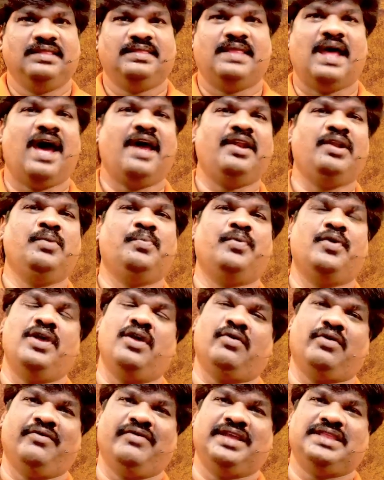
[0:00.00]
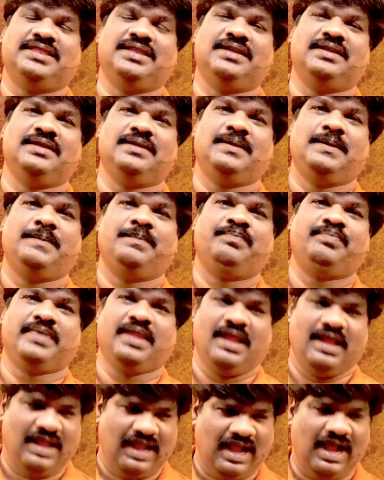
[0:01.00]
దారిని పోయే ఒక వ్యక్తికి
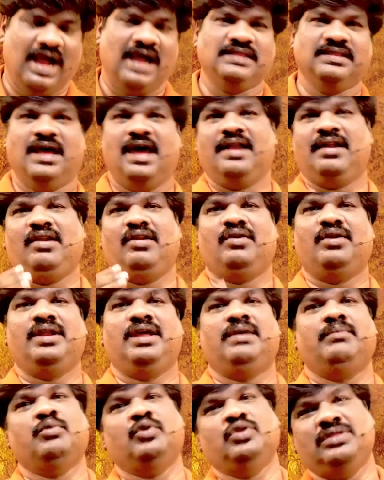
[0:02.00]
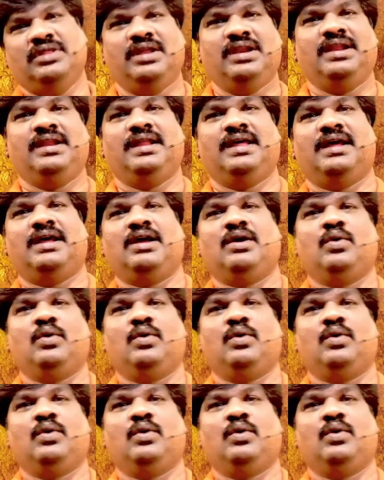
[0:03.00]
ఆ దారిలోనే ముందుళ్ళిన